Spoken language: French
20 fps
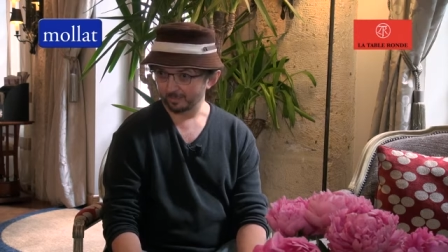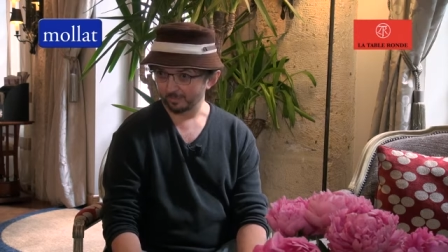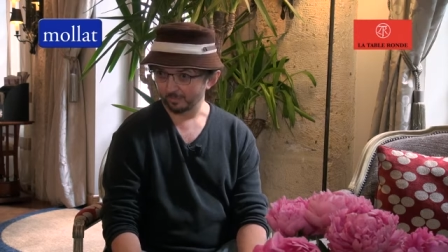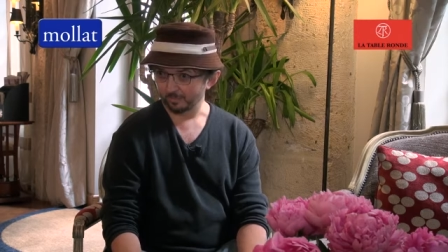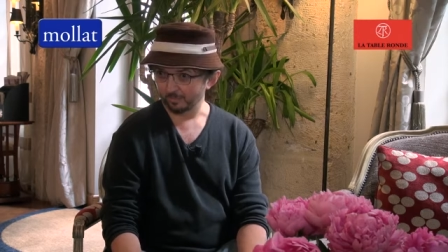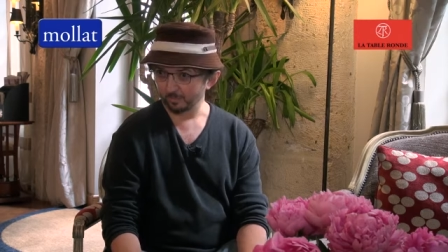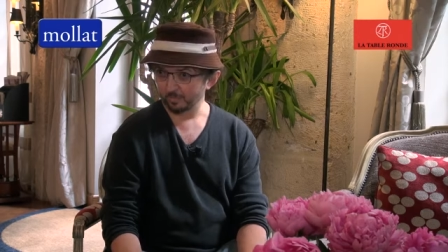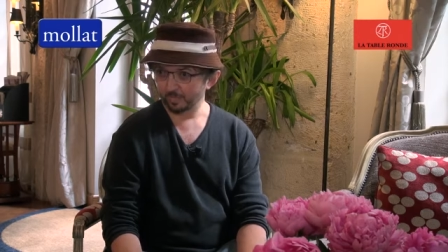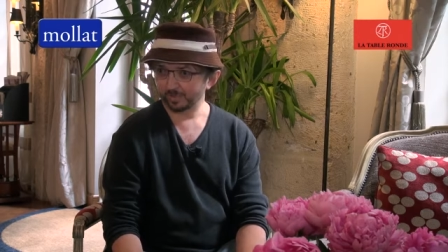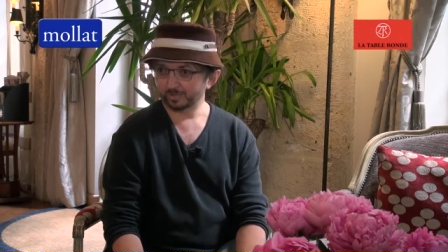
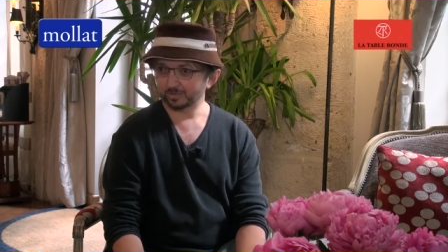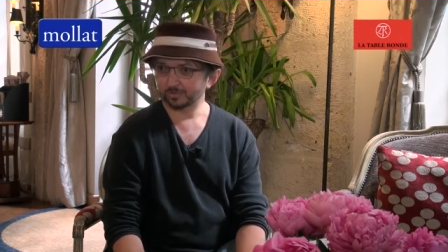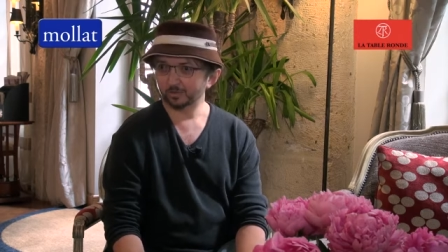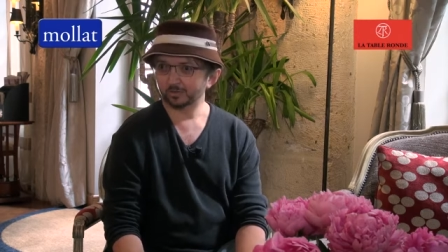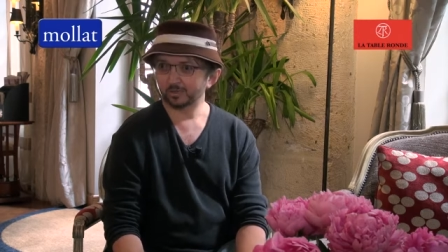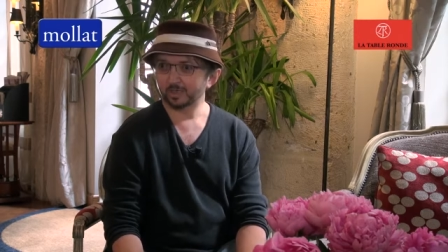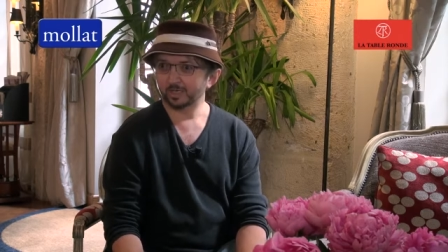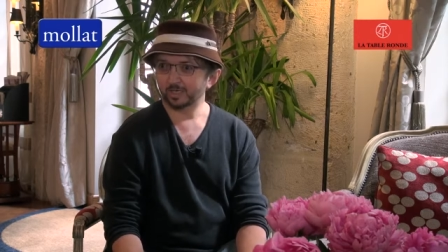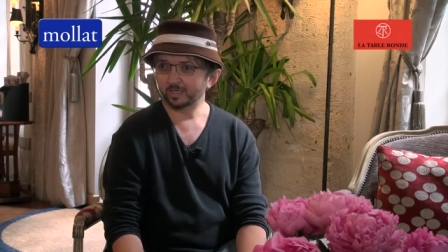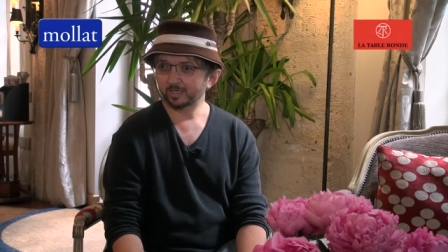le
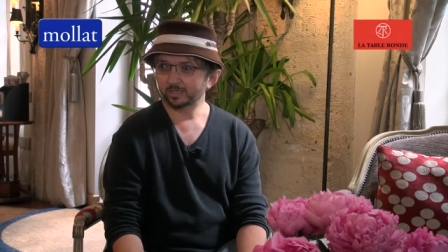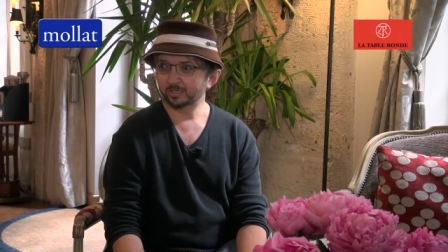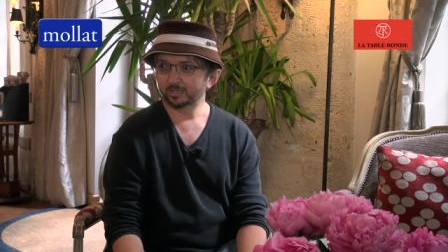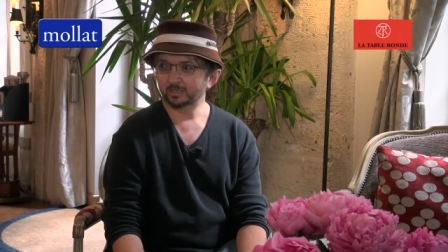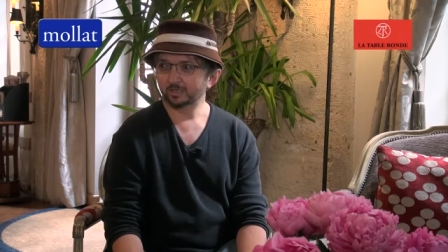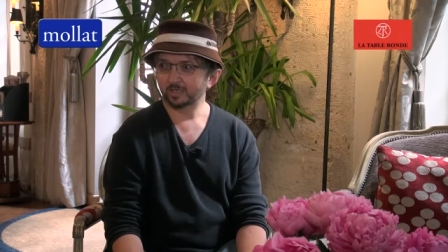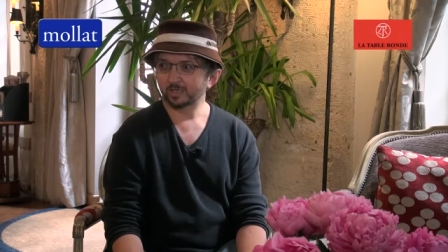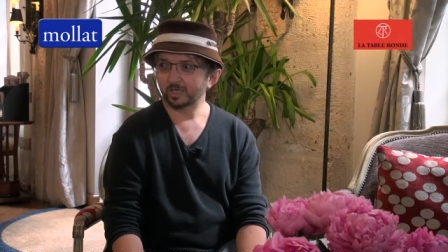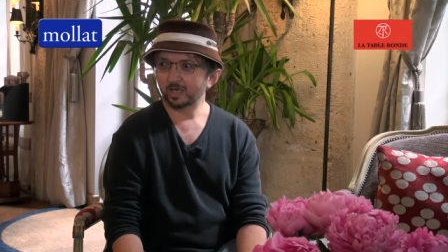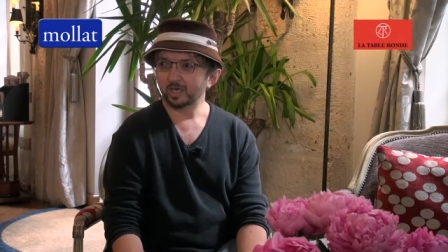
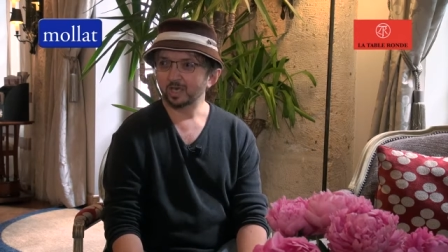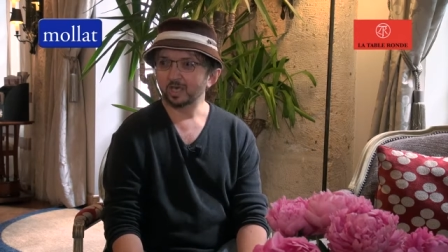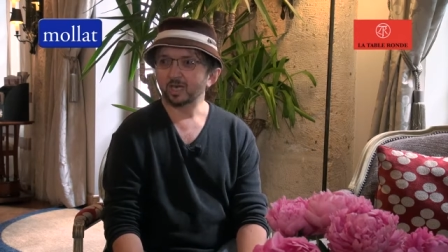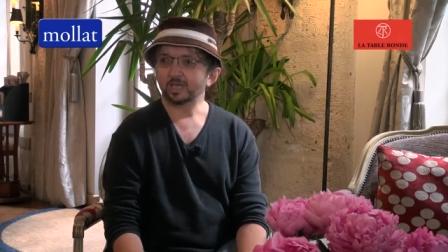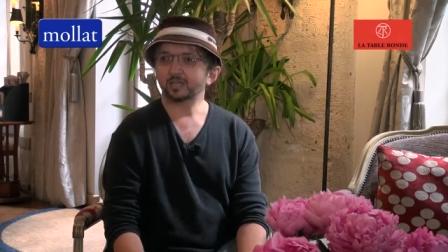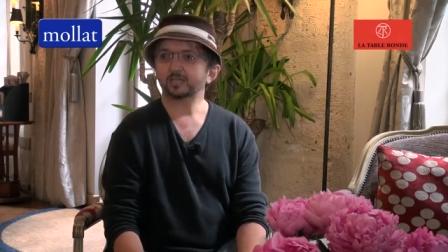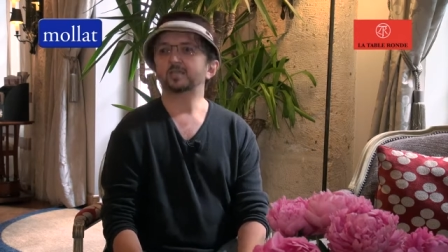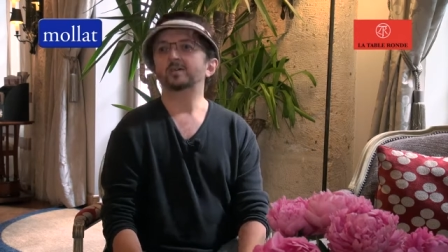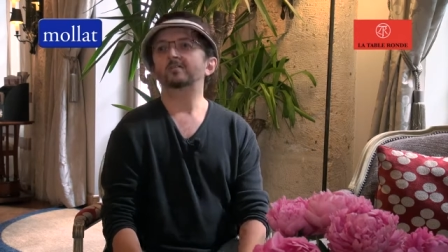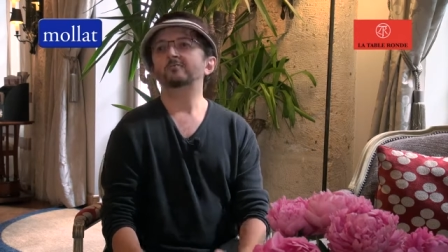personnage
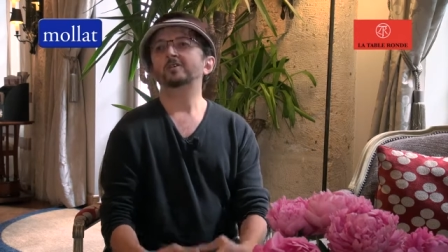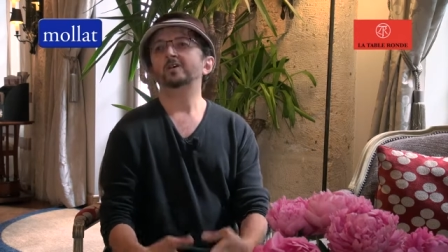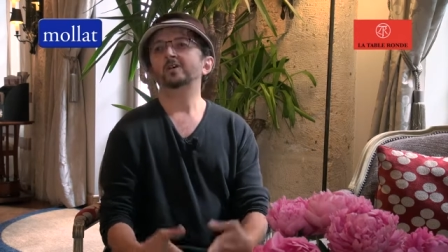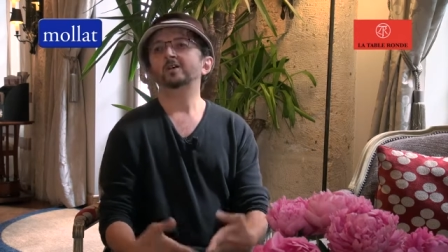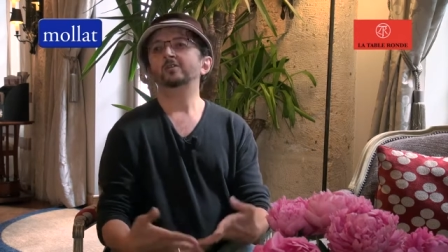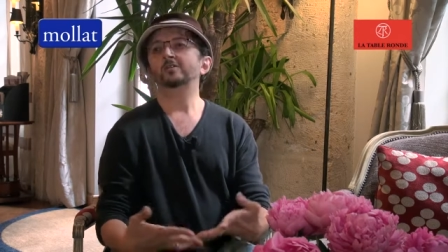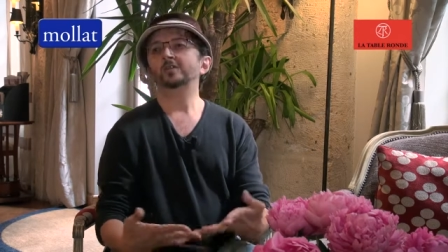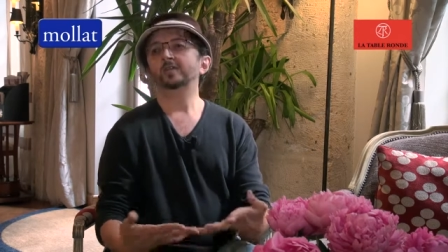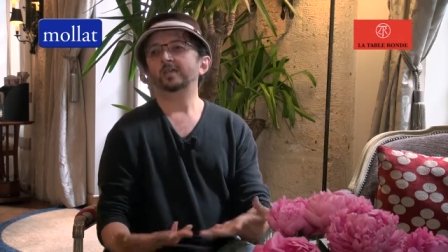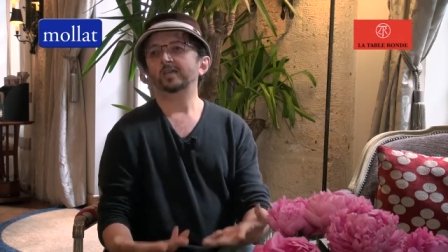à
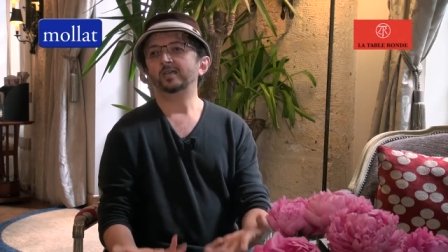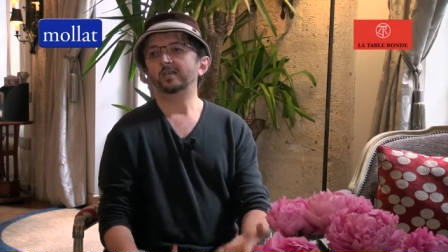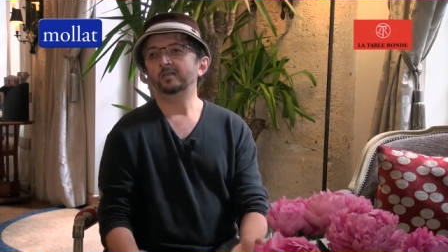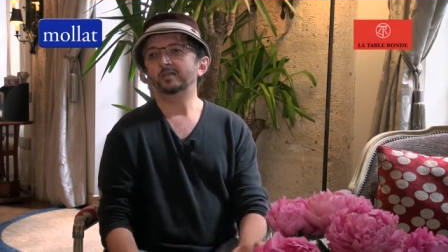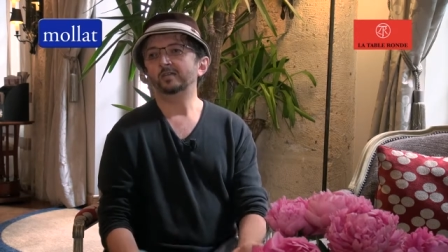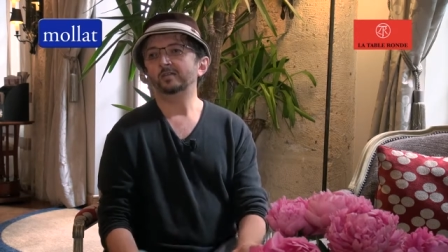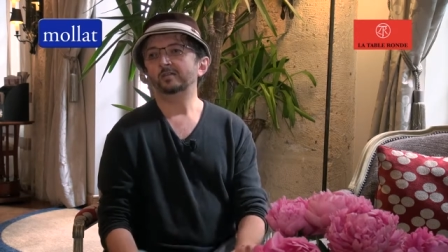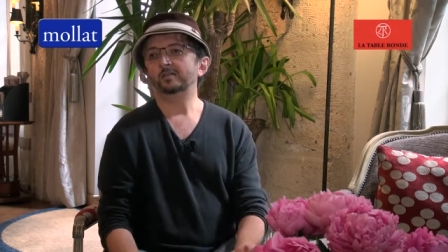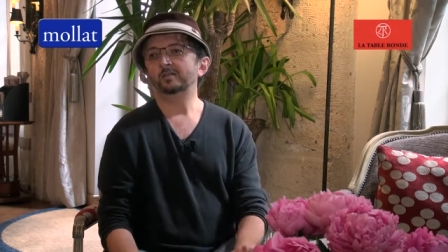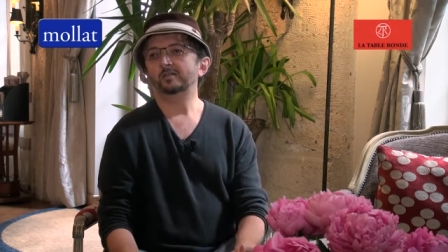travers lequel